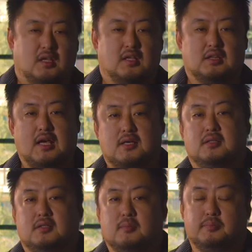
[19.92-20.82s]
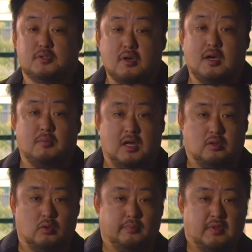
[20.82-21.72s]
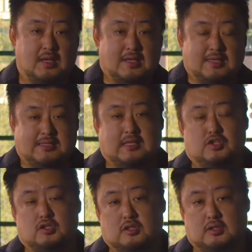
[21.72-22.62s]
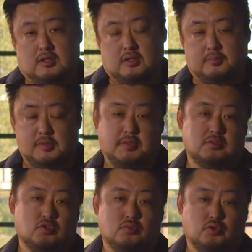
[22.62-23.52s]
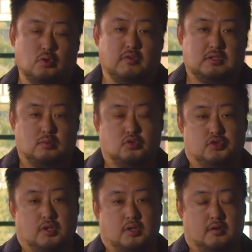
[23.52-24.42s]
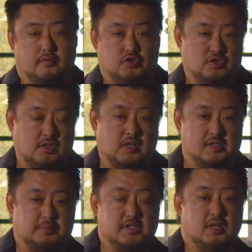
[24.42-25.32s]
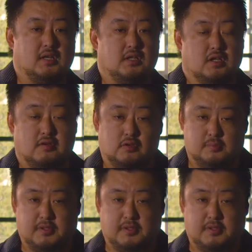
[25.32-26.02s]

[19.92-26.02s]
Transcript: Итак, про команду. Значит, э, предположим, что у вас уже ваш сценарий приняли, договор